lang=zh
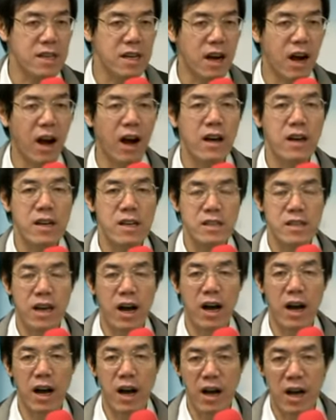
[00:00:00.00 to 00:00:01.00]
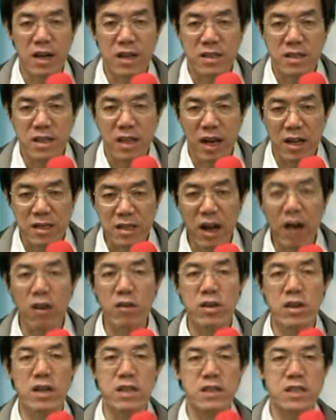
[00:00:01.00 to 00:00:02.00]
啊，那那
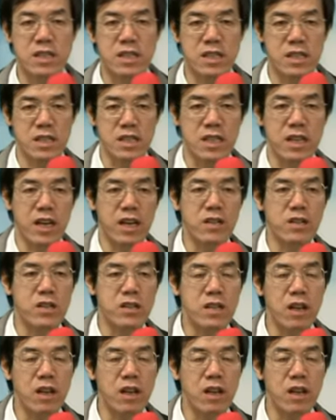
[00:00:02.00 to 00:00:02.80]
到了喜年，